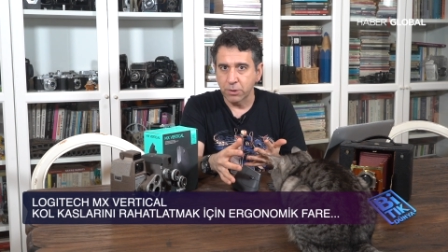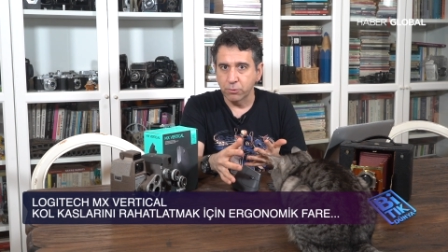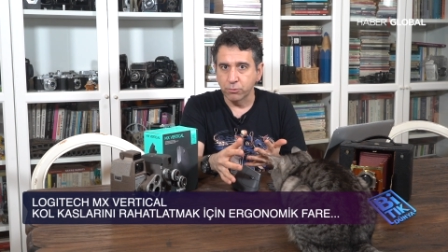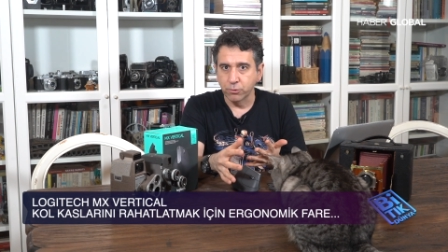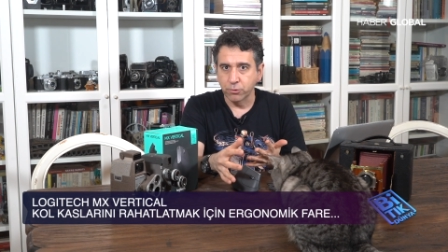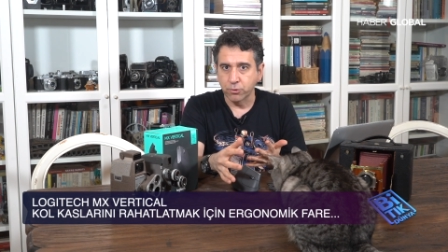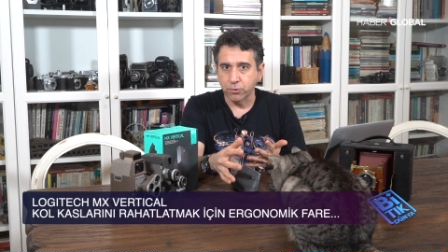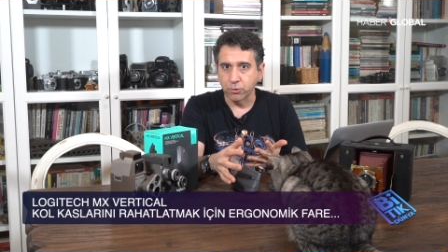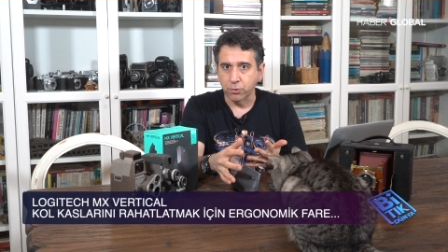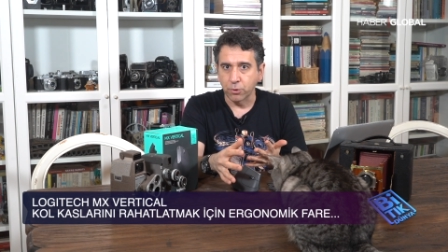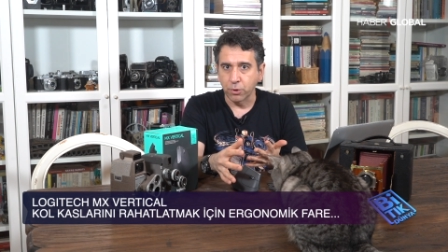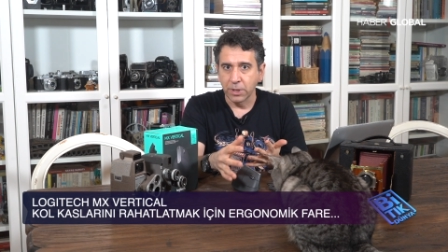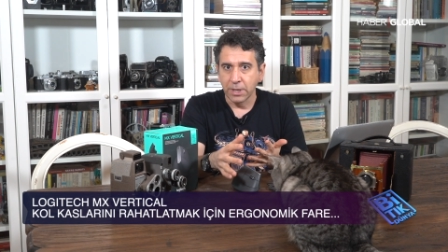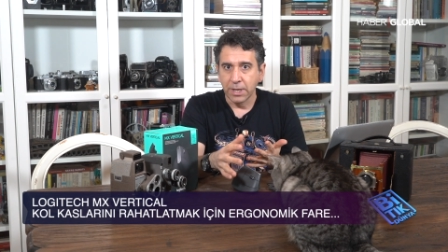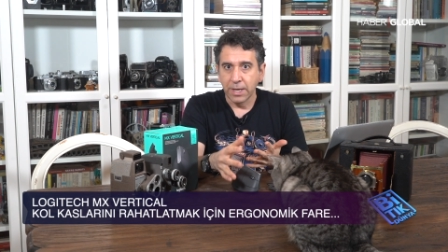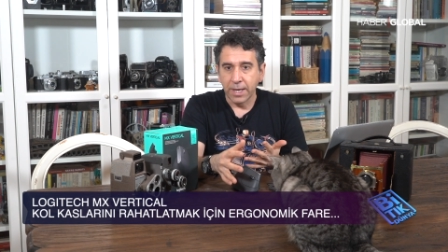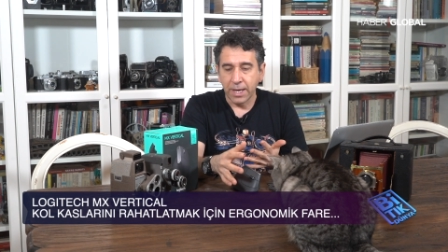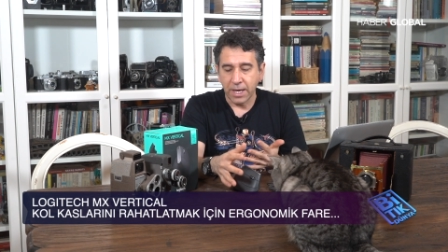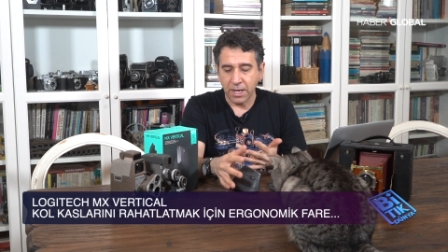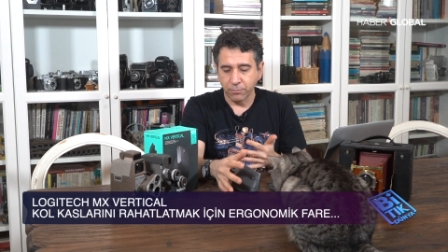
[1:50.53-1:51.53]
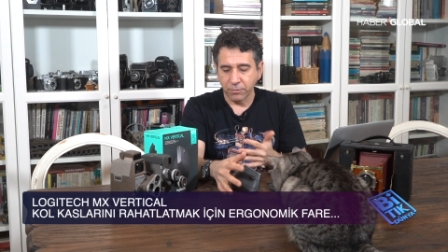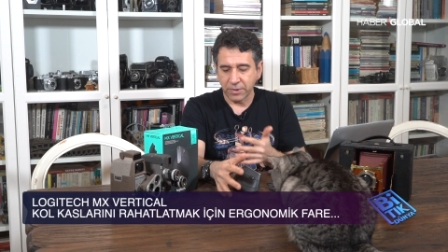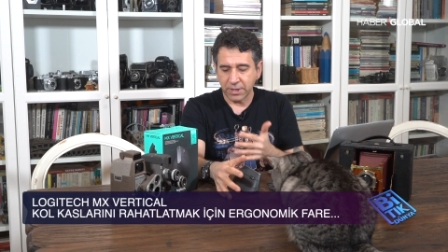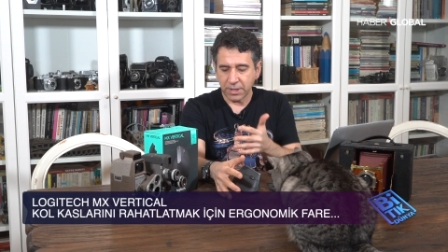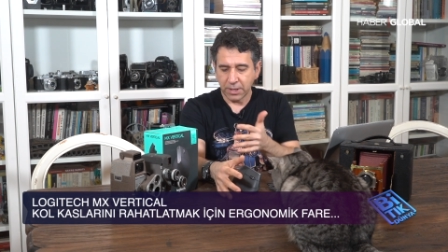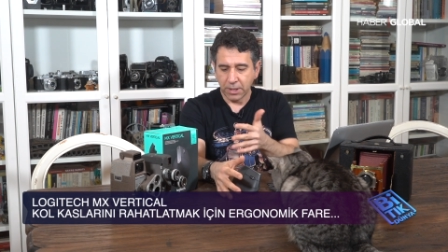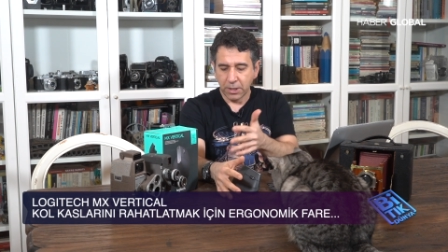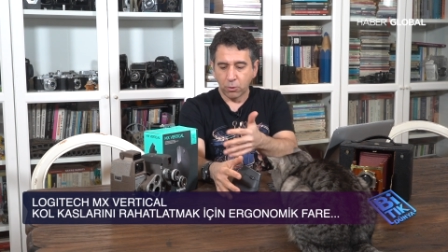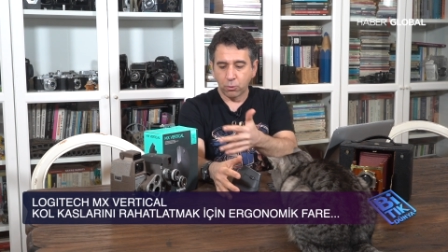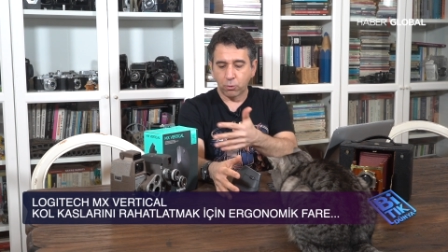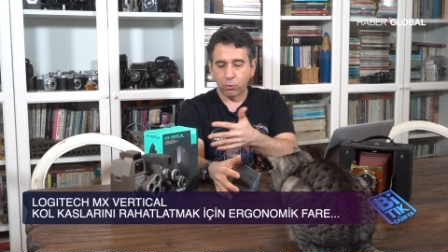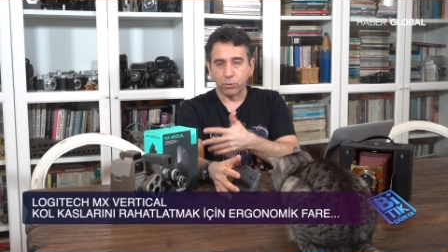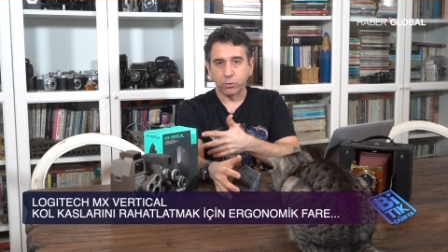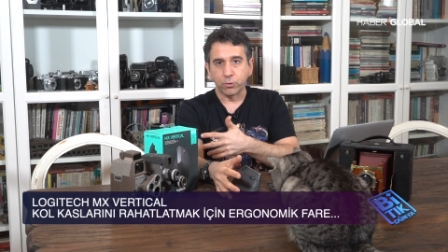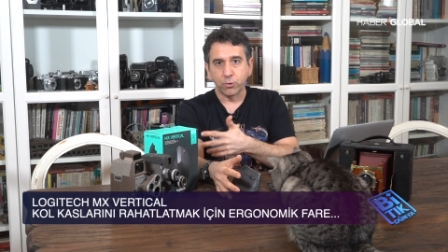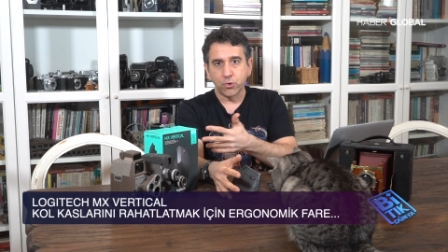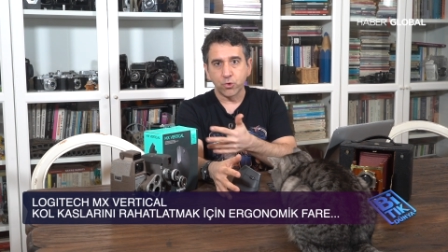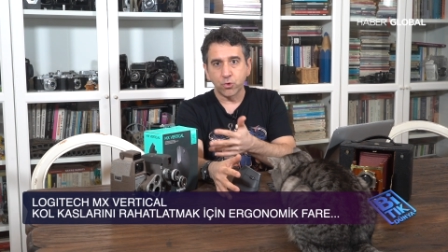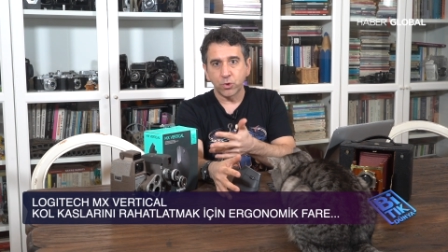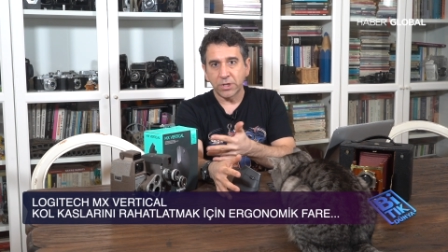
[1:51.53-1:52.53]
oluşuyor hem de
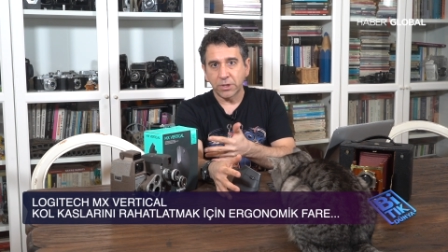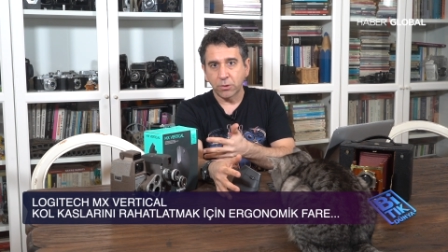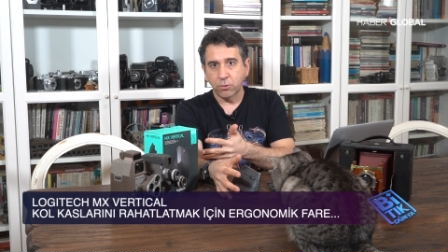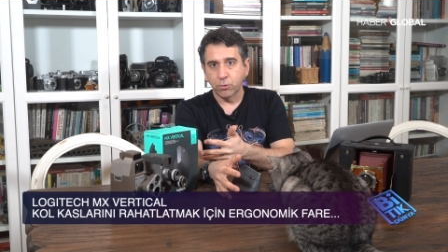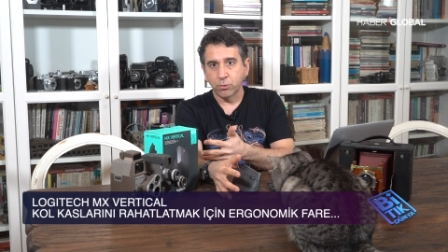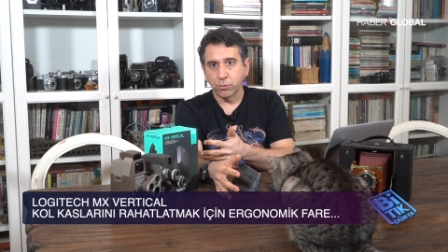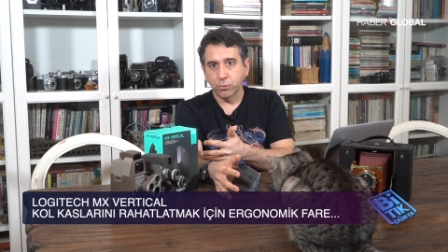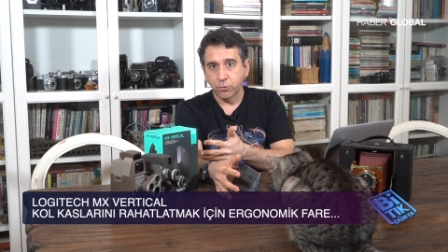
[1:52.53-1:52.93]
kolun sürekli